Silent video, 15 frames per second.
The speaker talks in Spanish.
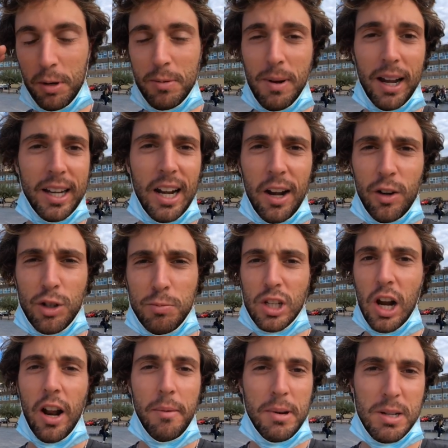por pues imaginaros,
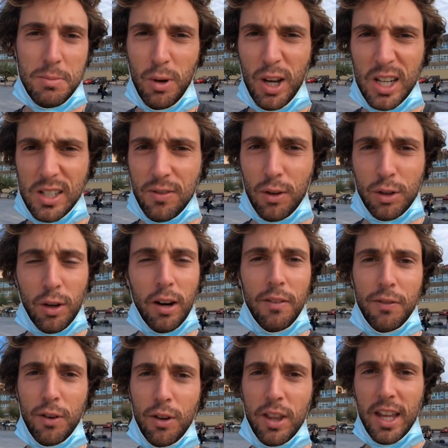ahora mismo es
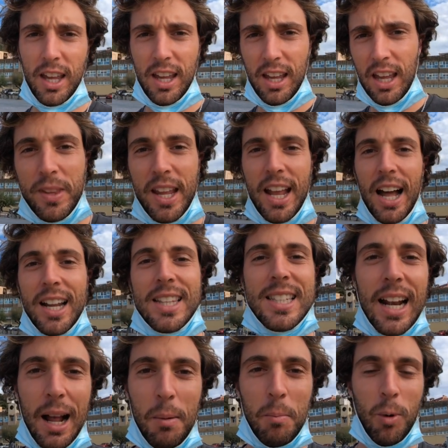fotógrafo de, de
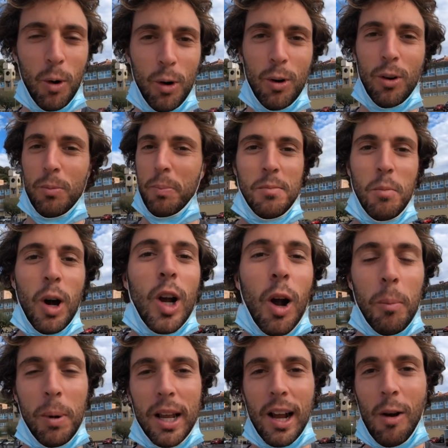Aritzaramburu. Muy
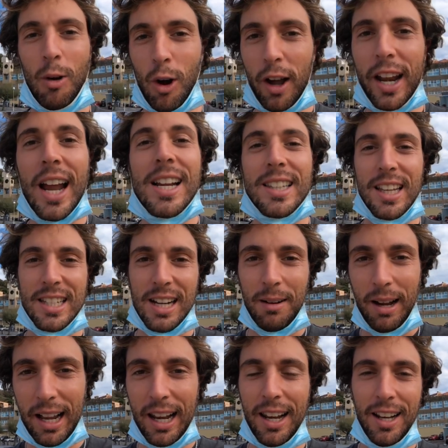complicado coger a este
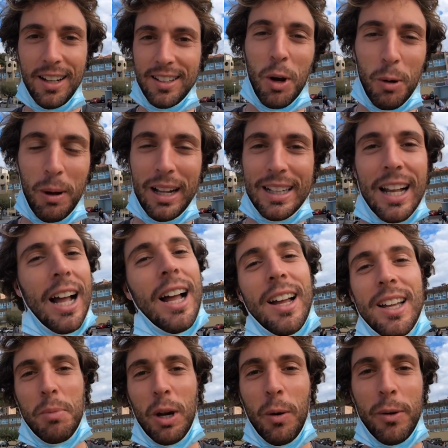chaval por banda,
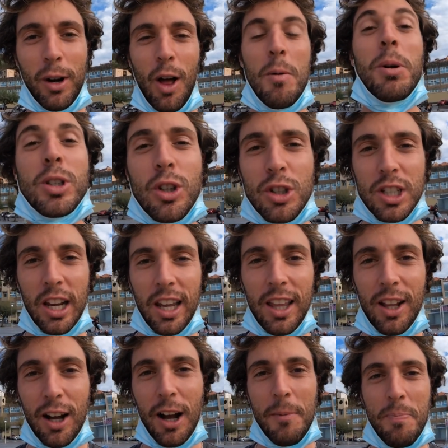pero bueno, lo hemos
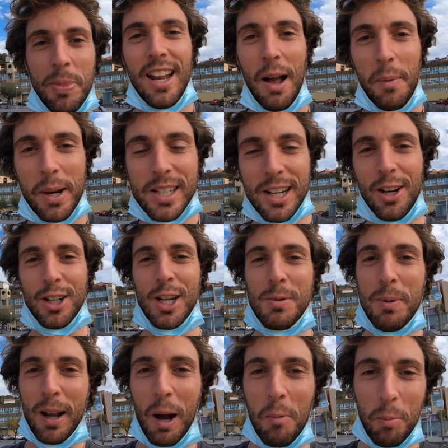conseguido y a ver si nos
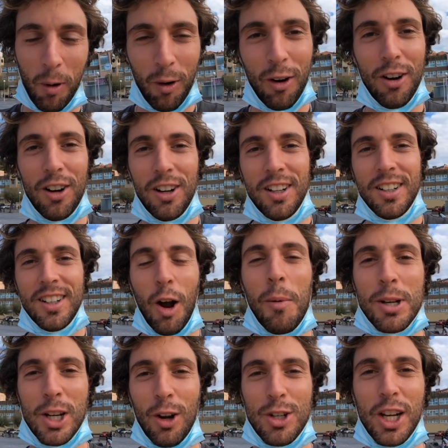explica un poco
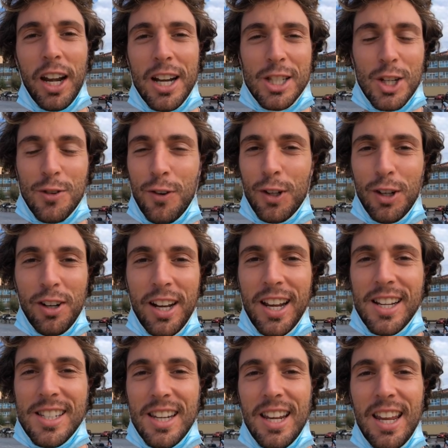cómo se consiguen estos
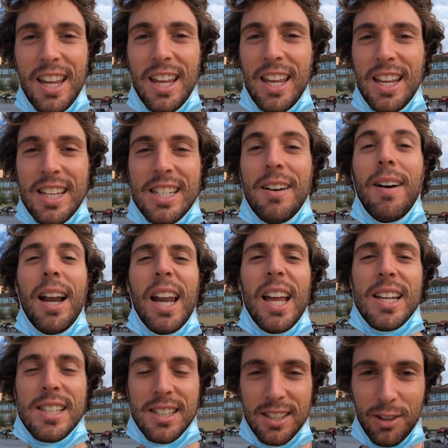fotones y
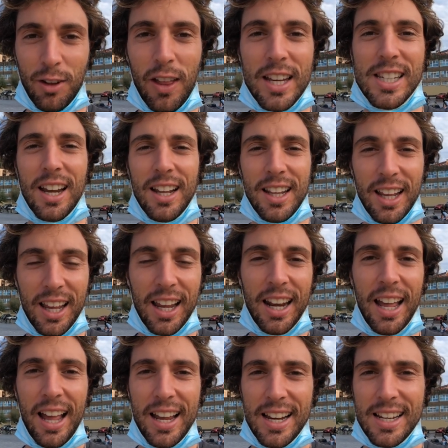chavales, toda esa gente que
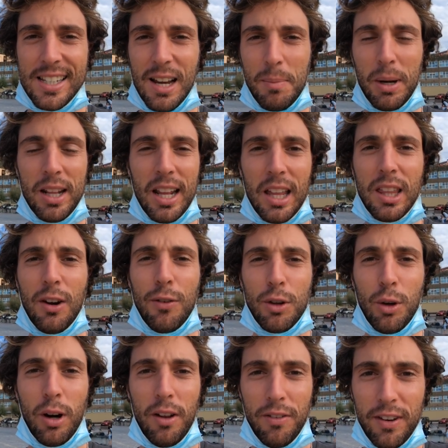queráis aprender a hacer
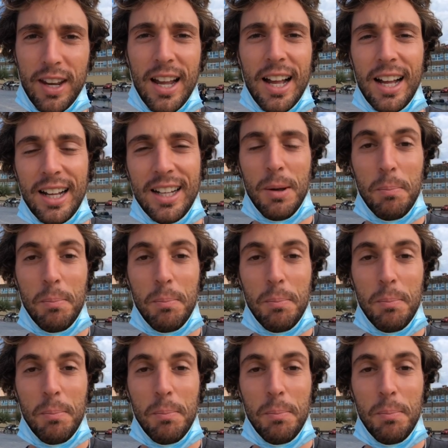fotografía,